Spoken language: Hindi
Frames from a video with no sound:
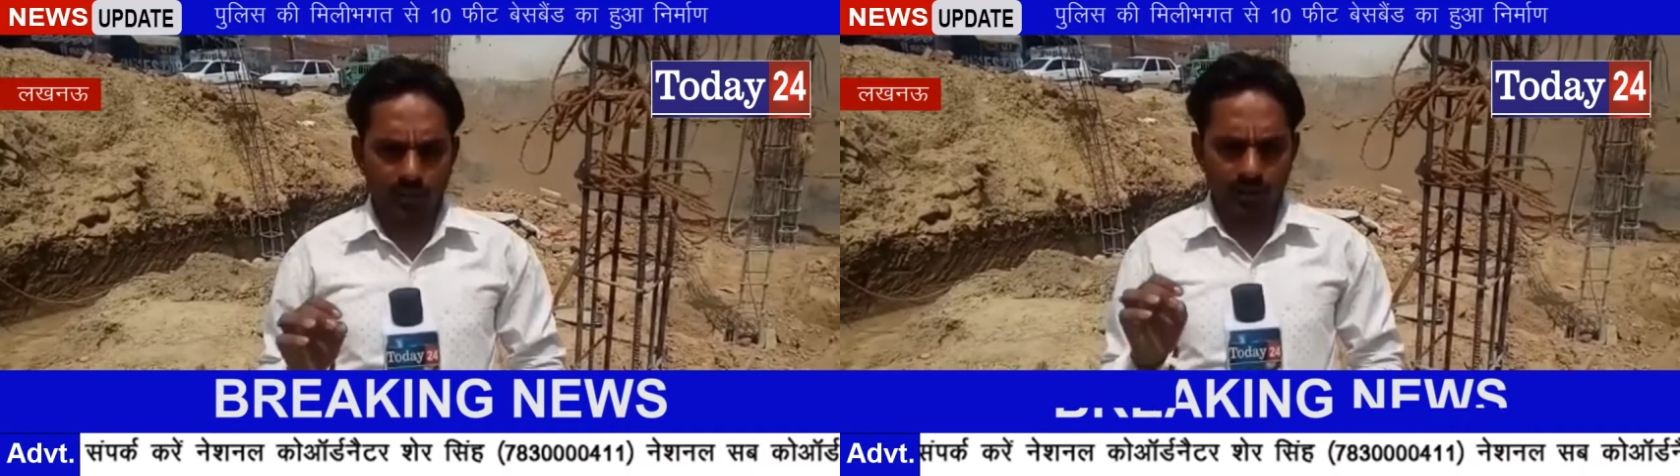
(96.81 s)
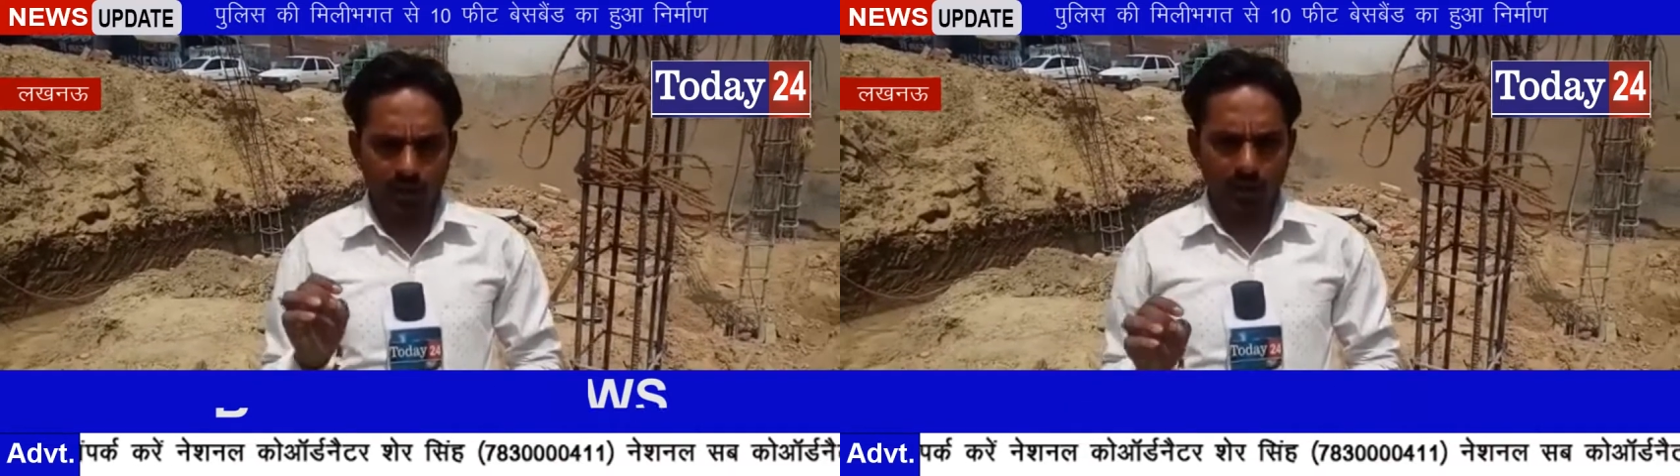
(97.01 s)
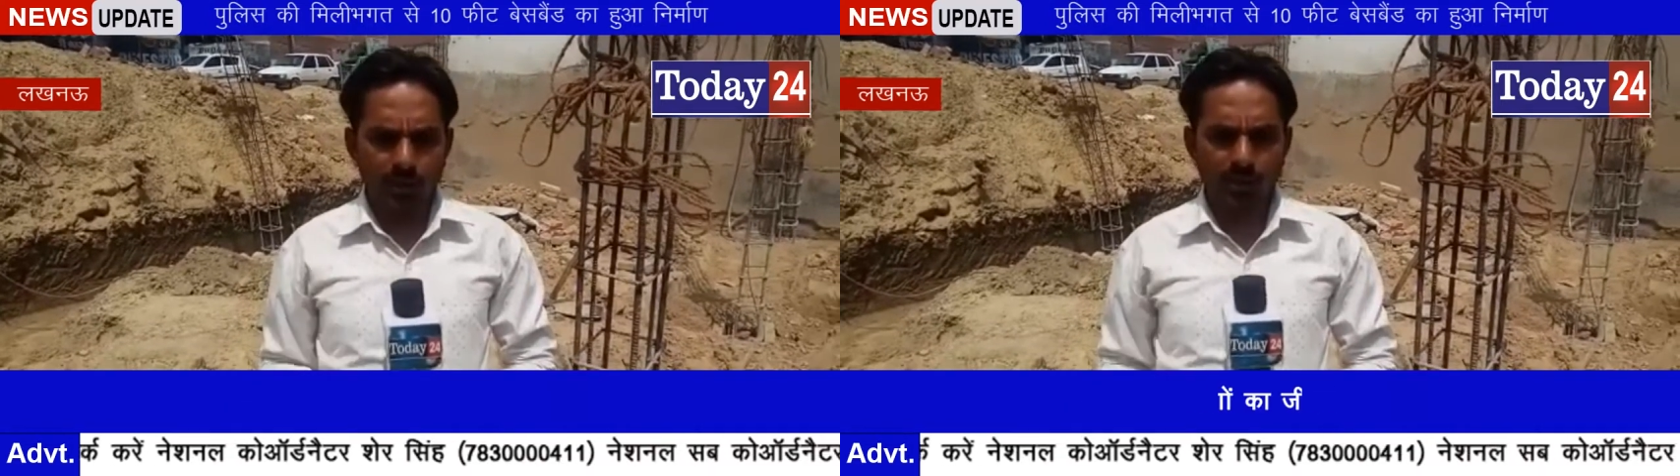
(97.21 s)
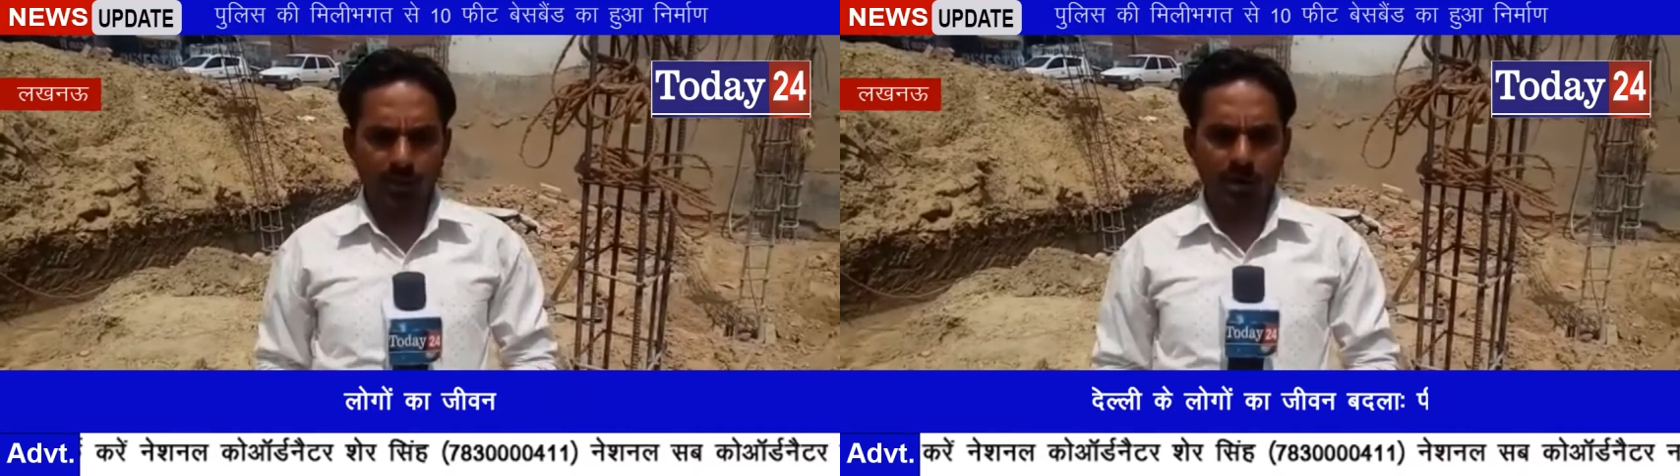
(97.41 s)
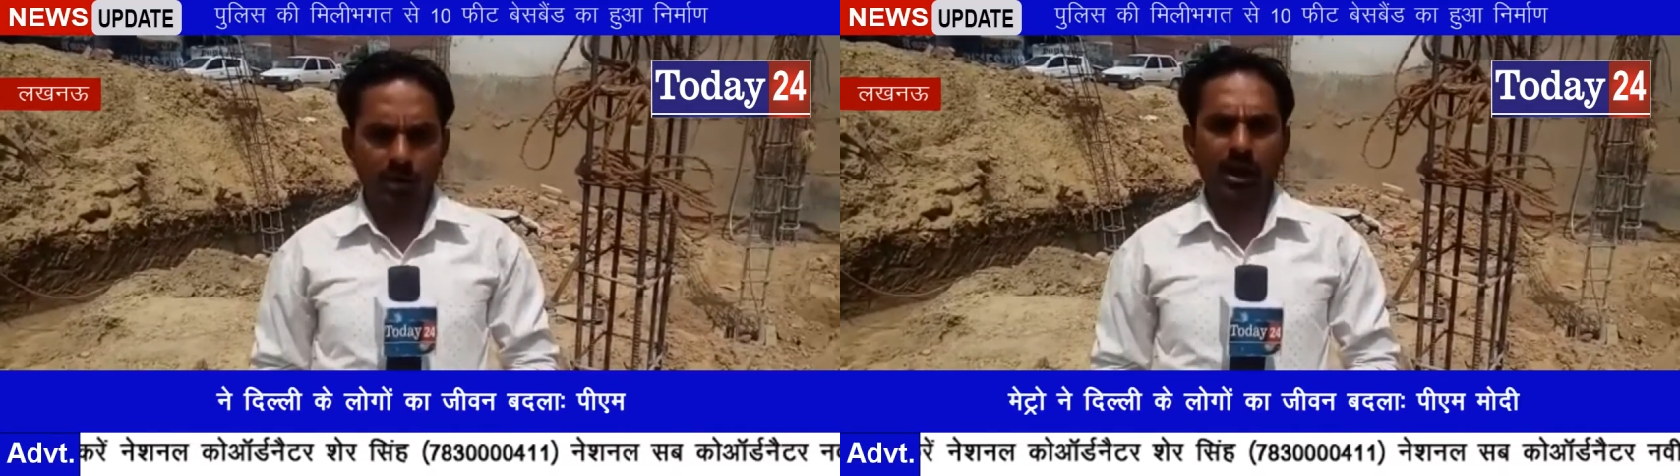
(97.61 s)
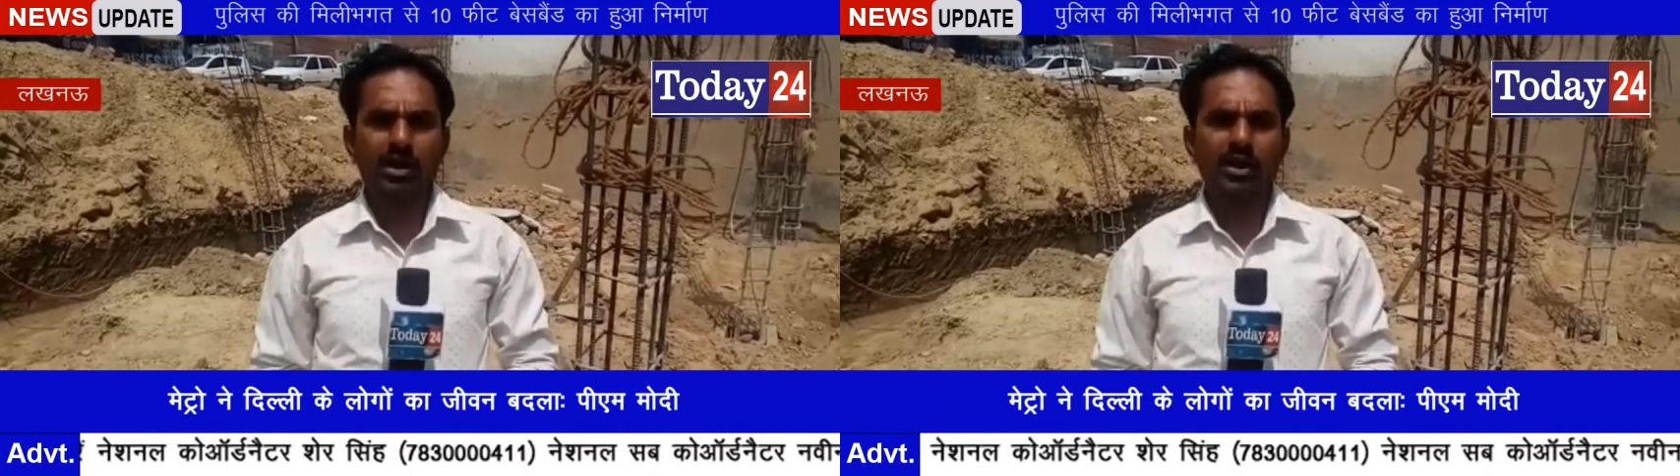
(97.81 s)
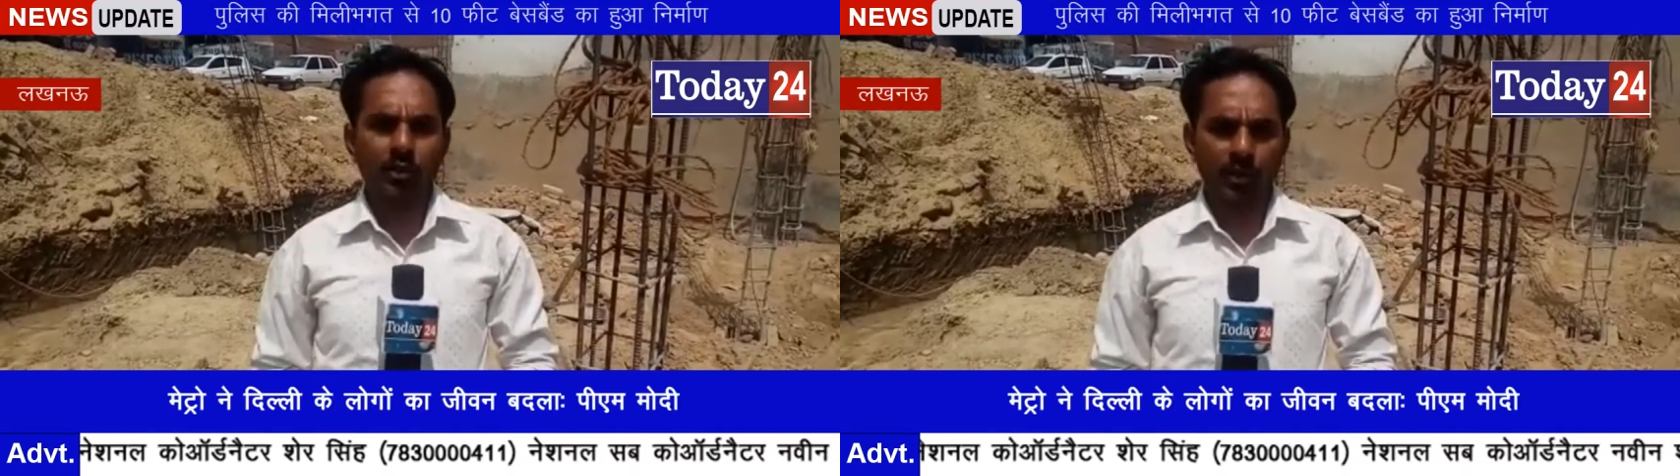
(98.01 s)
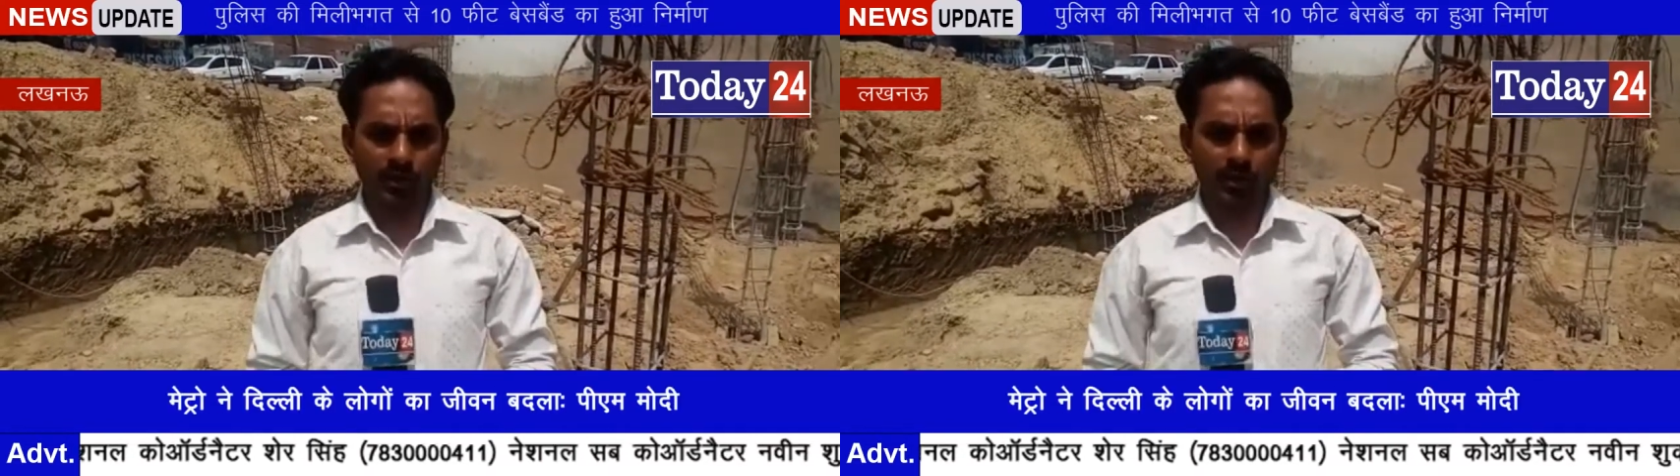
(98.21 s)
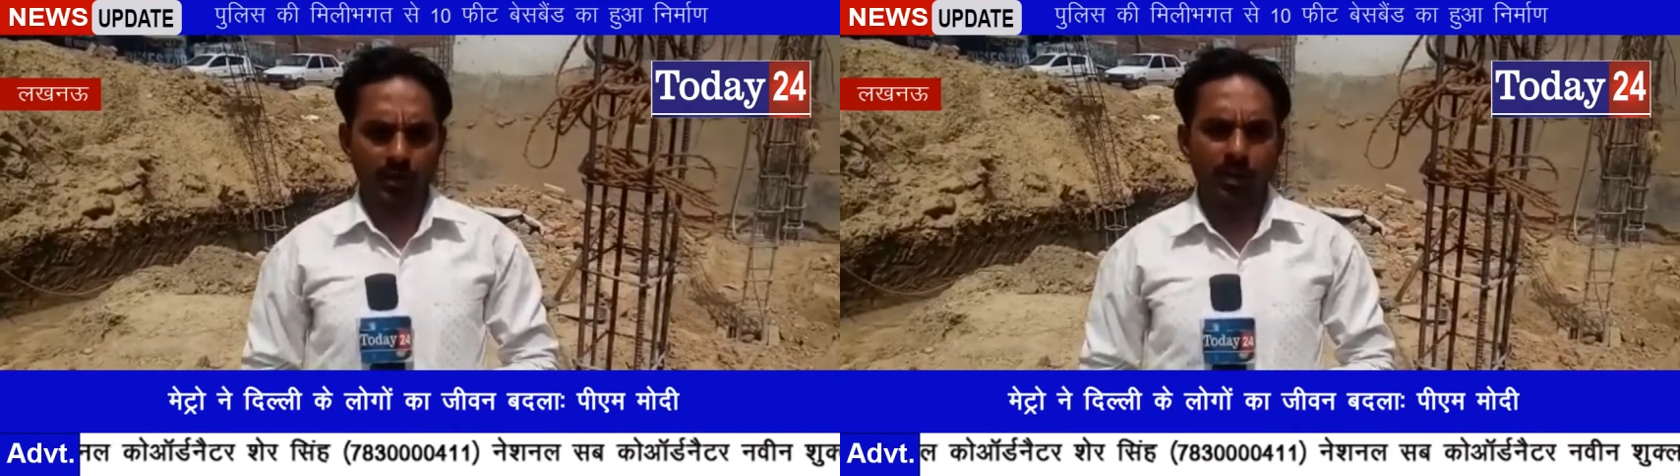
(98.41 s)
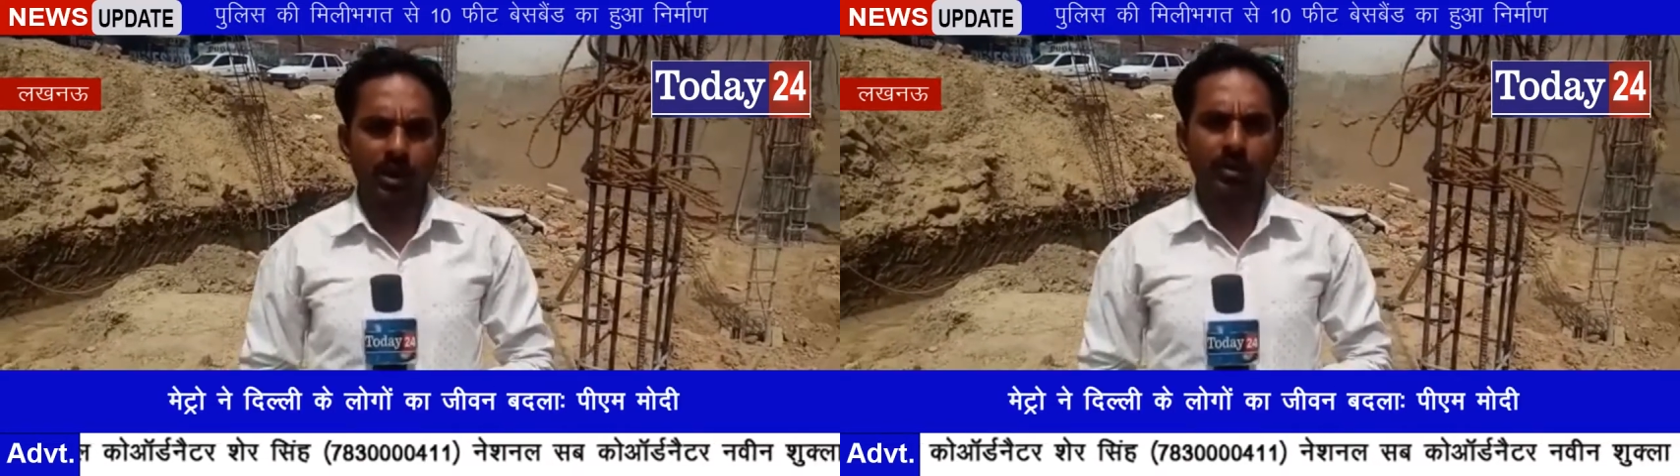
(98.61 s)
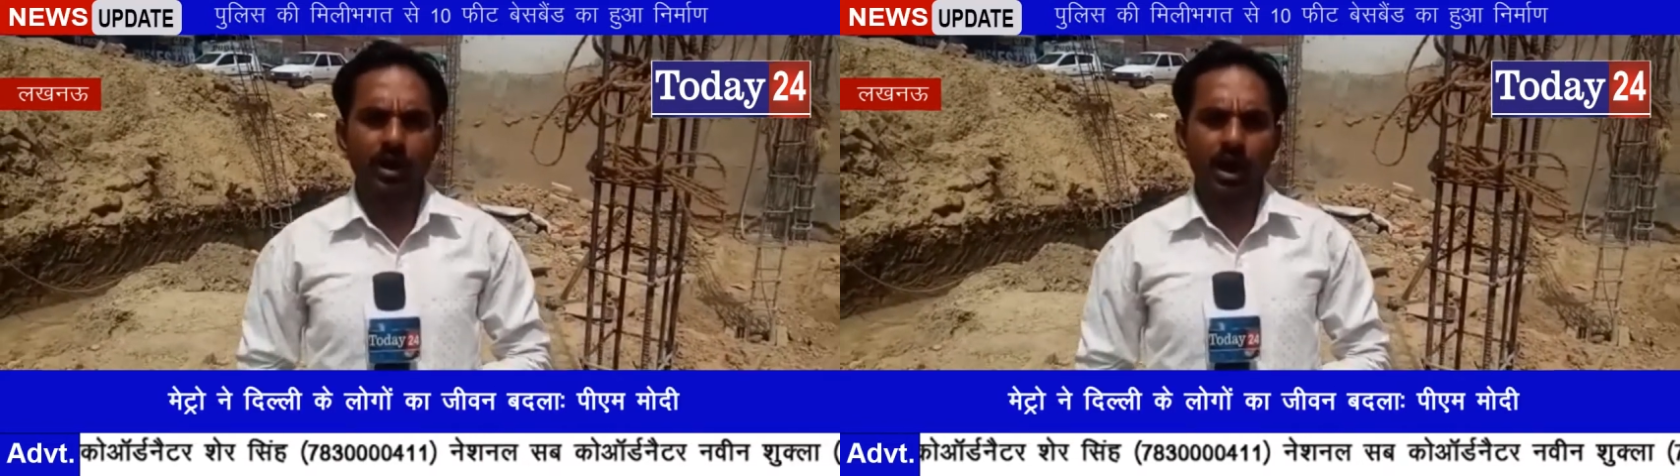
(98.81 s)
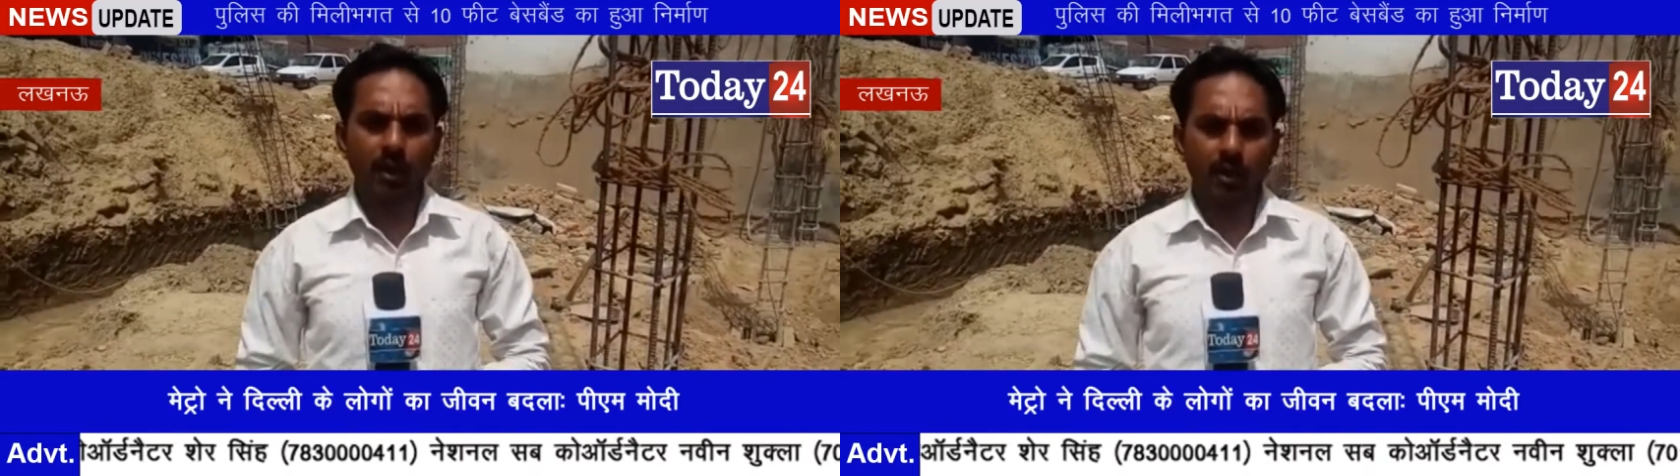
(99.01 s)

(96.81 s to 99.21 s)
यहाँ पे जो है रियल्टी पास है फिर भी